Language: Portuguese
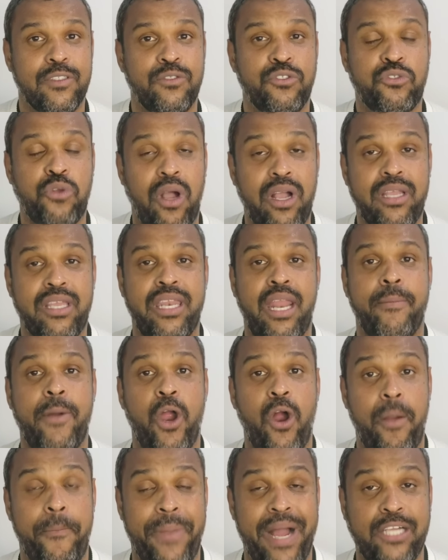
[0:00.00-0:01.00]
Só que na
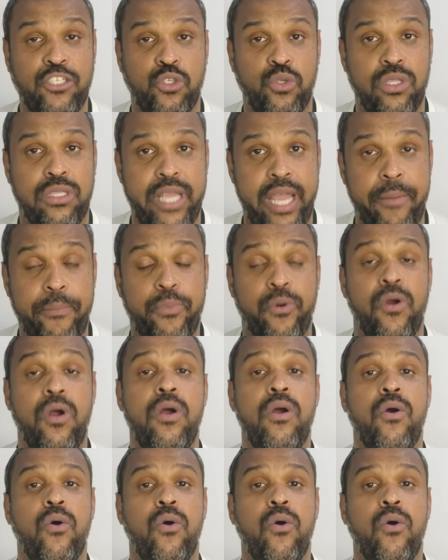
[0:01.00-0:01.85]
maior parte do tempo,